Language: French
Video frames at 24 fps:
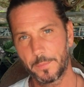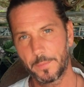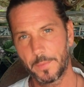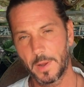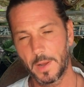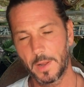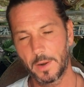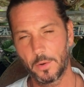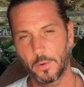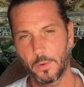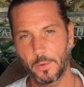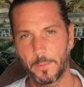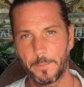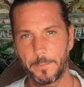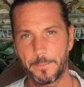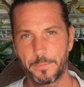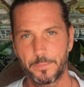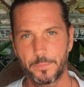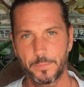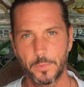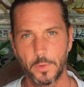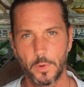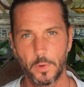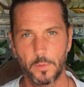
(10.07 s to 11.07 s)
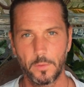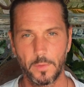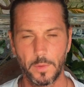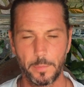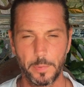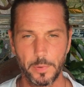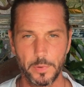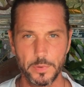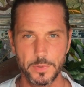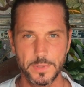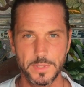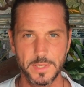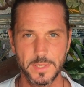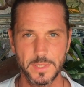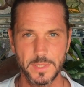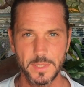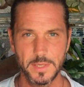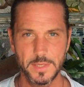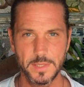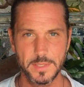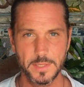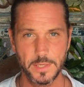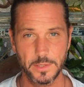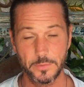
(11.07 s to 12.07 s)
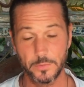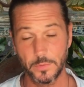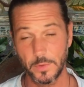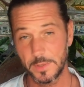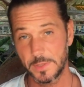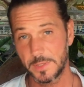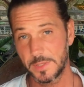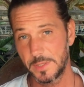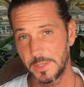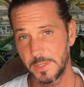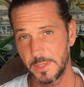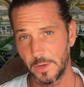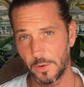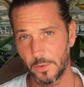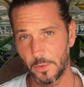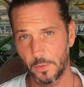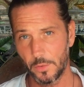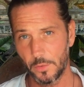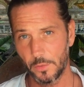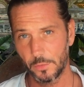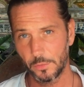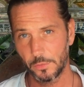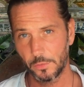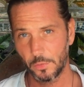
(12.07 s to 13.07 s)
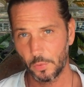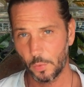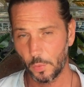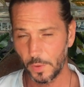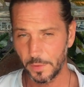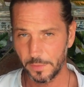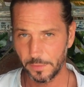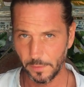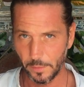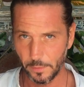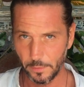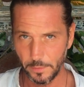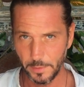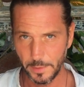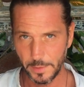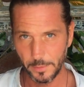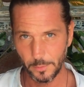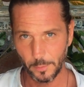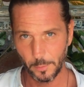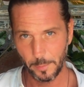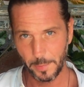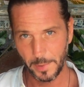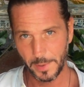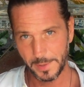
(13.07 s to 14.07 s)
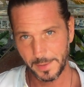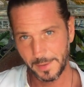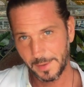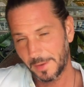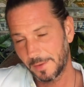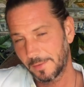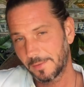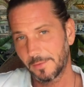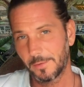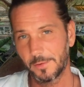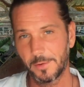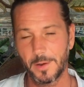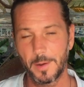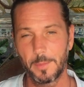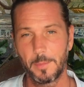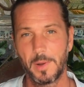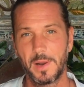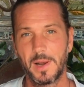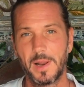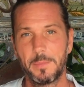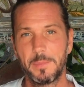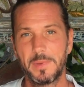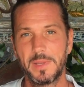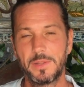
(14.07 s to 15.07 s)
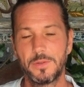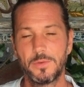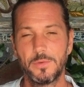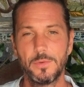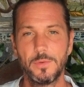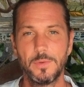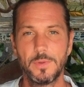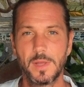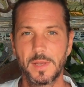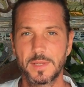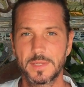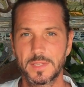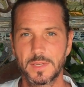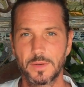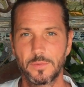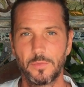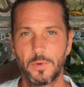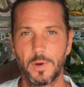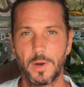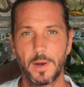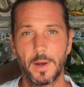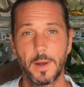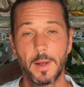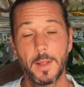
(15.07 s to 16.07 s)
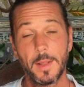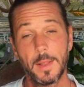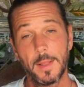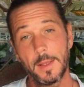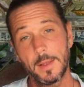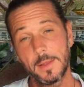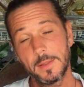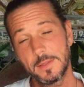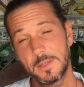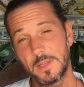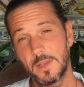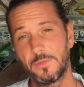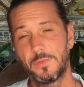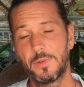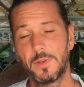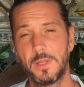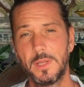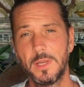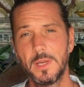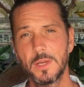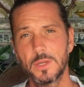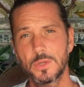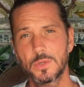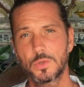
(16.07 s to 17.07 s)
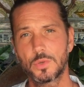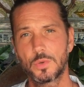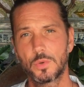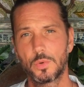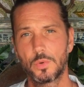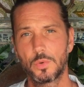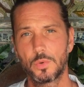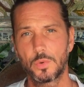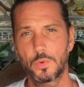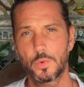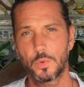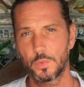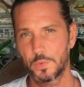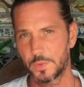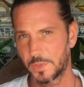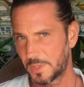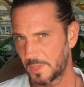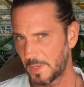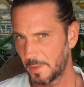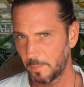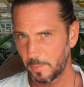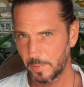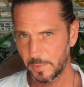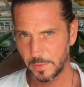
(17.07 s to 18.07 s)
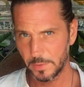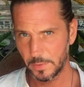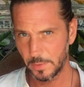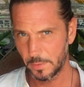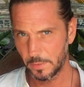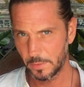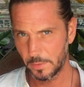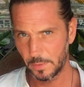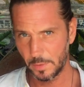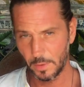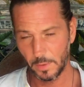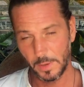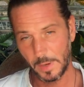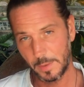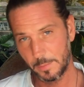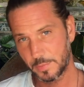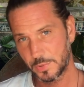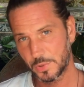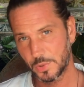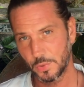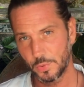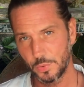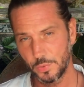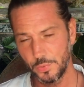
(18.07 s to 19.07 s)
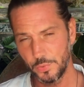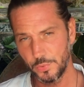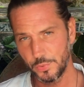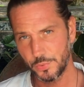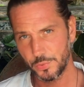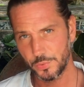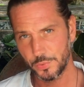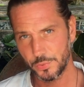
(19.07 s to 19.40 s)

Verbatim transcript: Alors, on va procéder cette fois-ci en trois temps et non pas quatre comme à l'habitude, à savoir définir ce concept dans l'absolu.